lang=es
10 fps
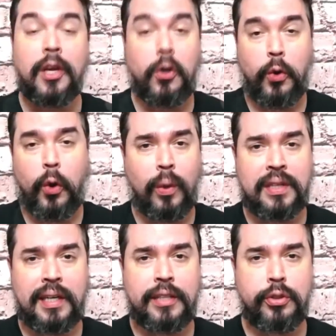Lo encuentran
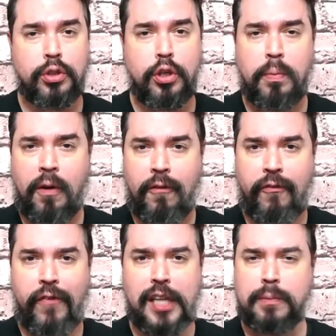en YouTube,
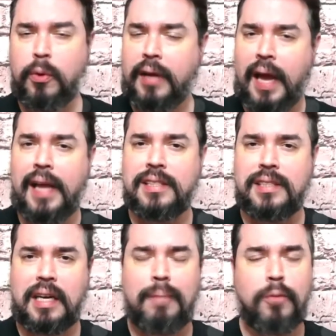Facebook e Instagram